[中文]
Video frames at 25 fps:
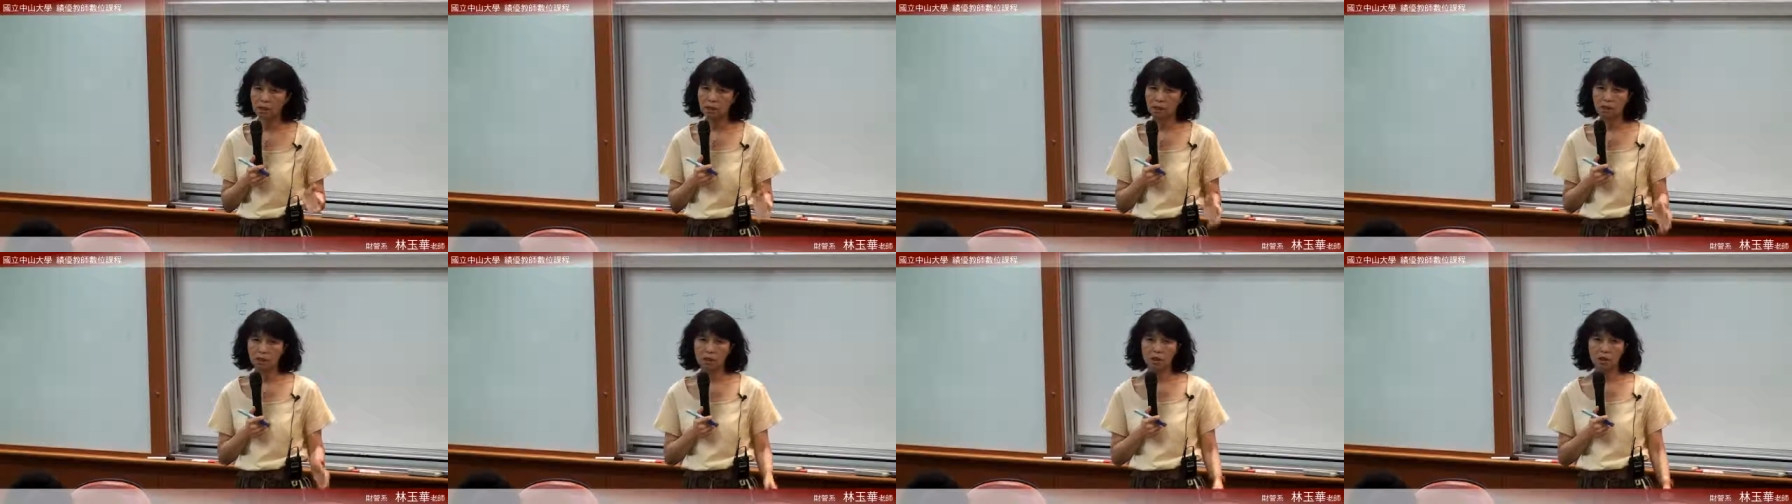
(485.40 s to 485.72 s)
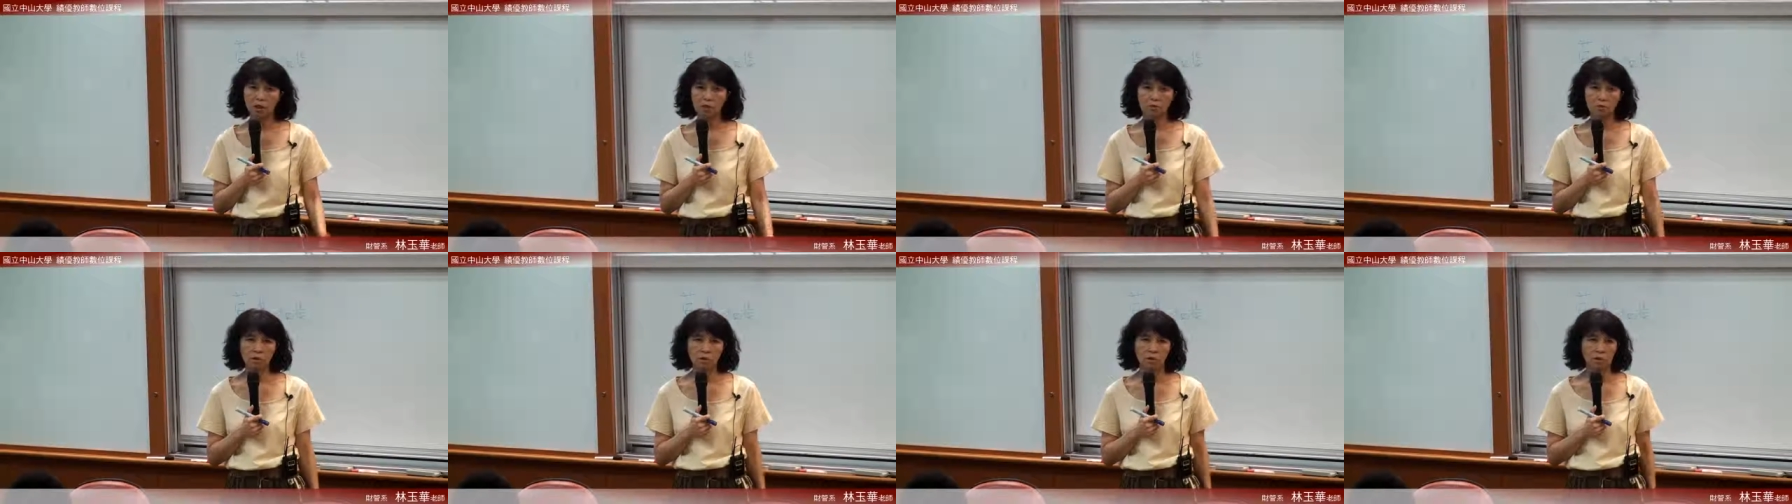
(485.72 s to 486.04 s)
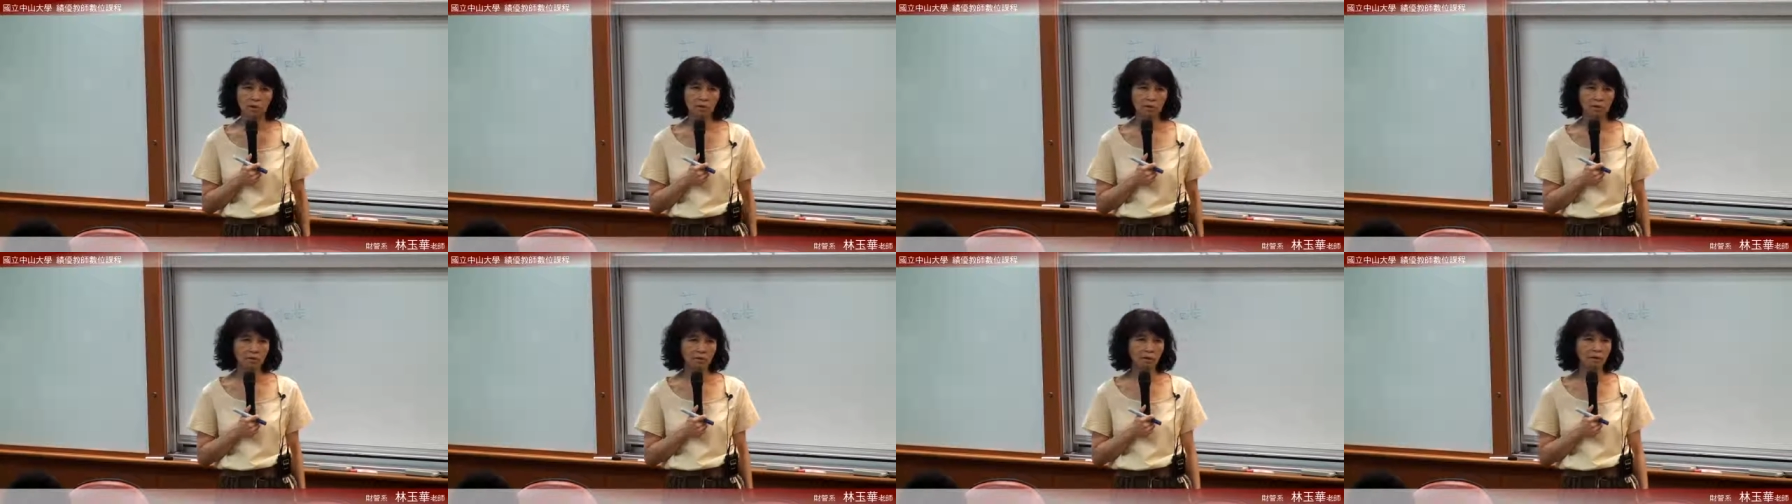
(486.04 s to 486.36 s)
行借到
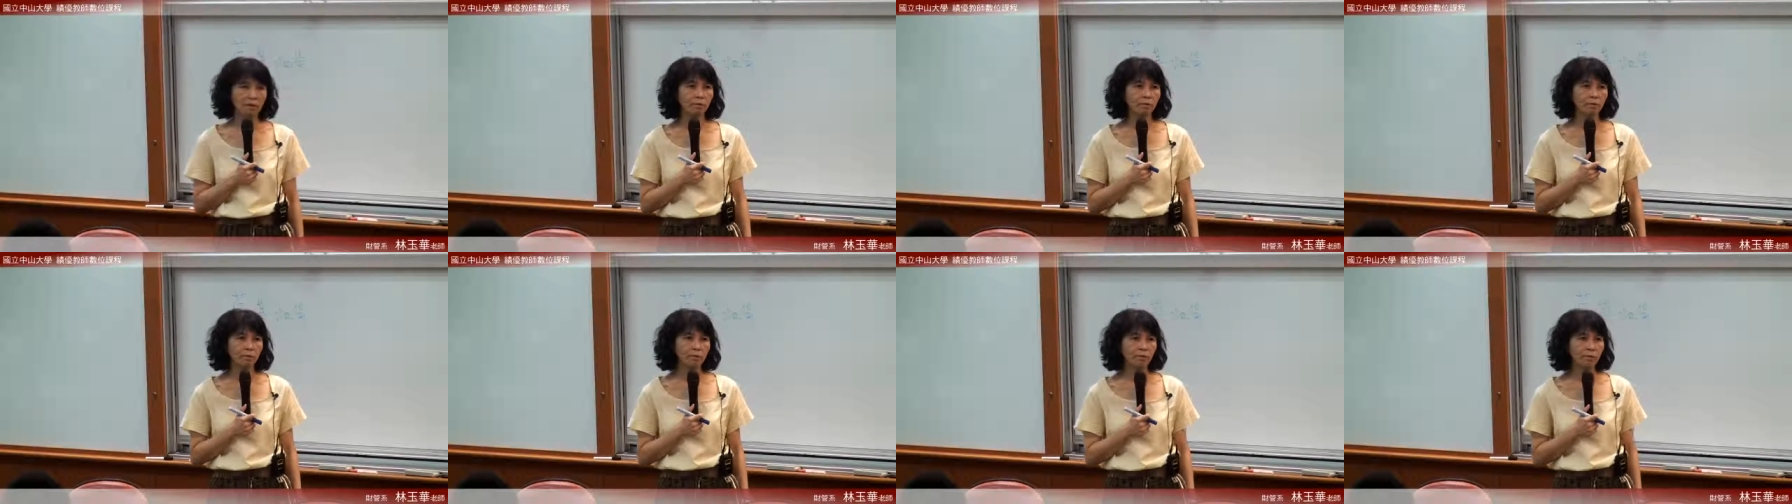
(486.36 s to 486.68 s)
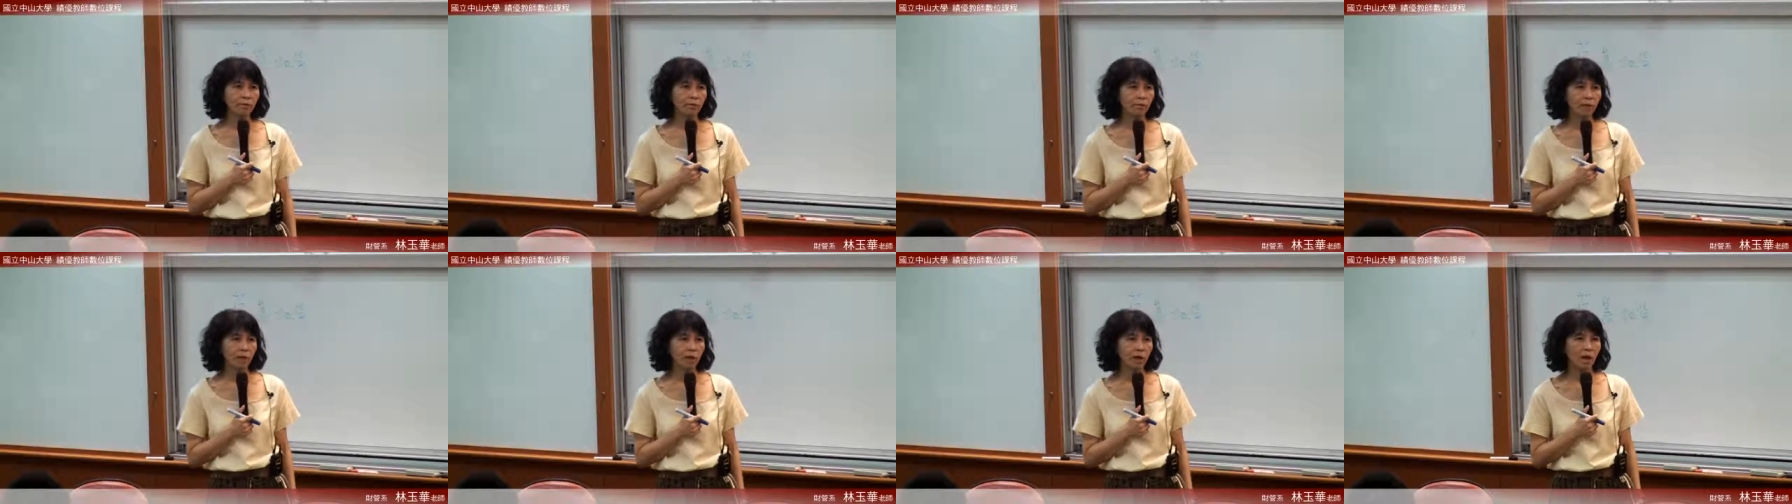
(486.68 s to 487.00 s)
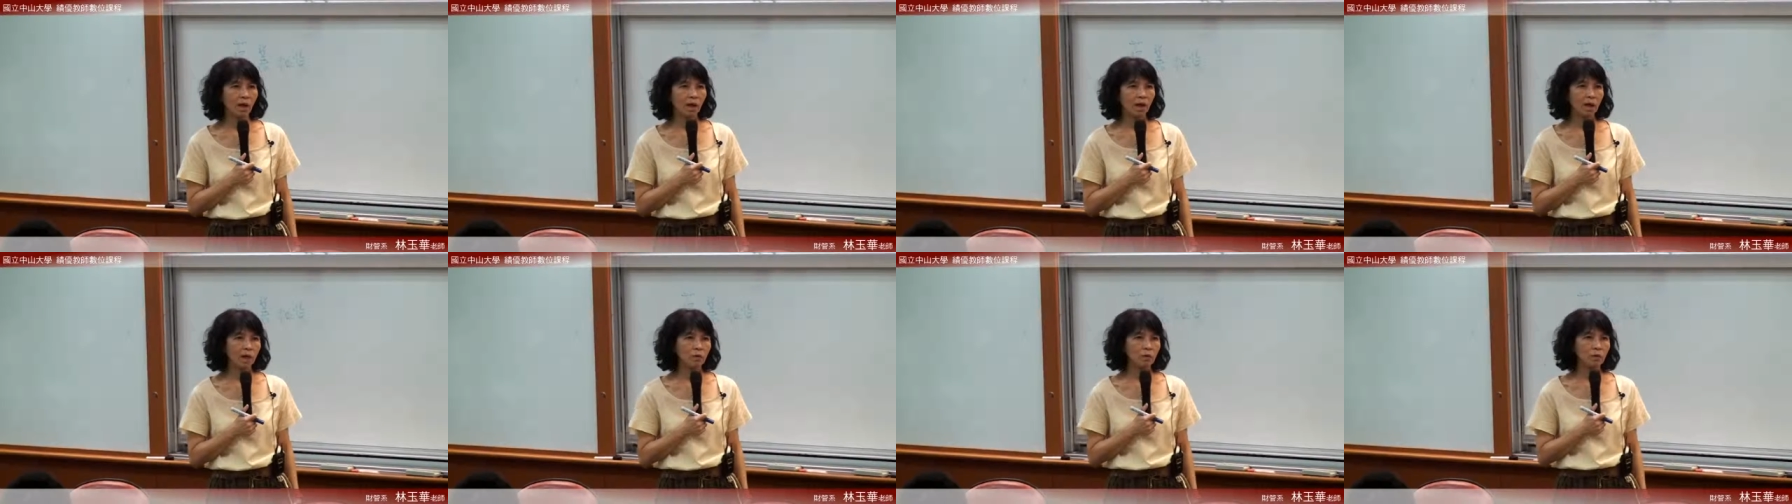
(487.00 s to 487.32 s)
钱的。
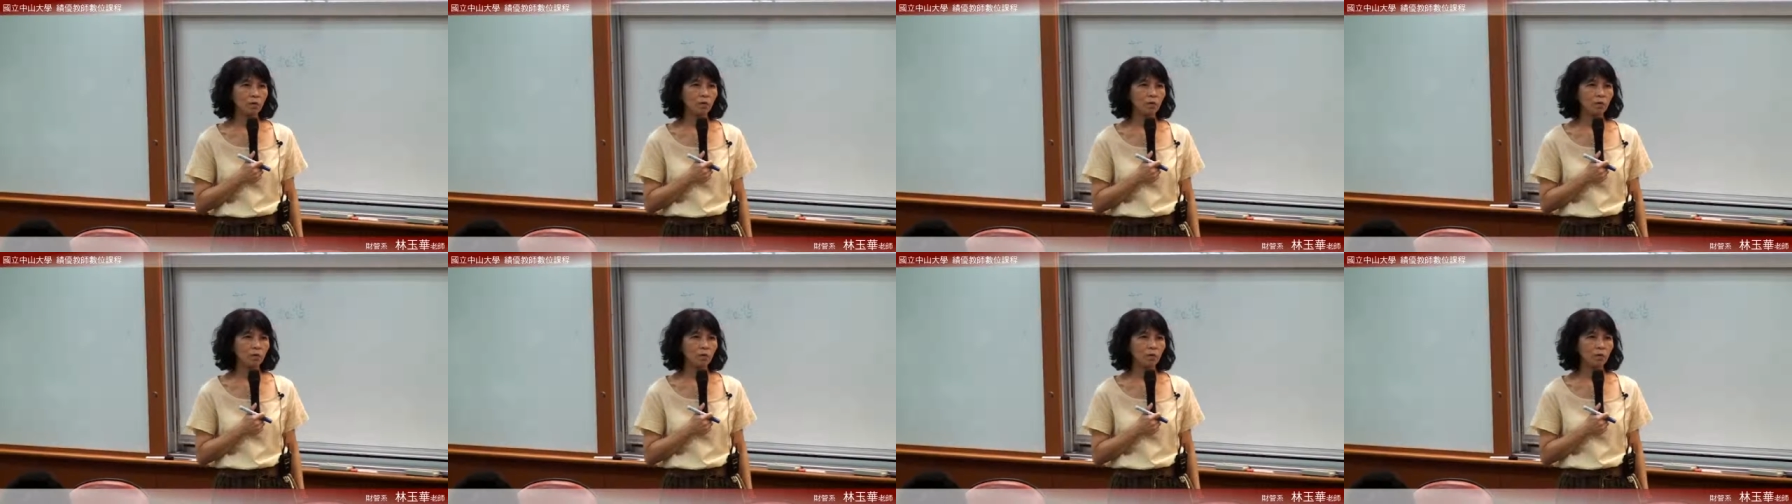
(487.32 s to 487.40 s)
好，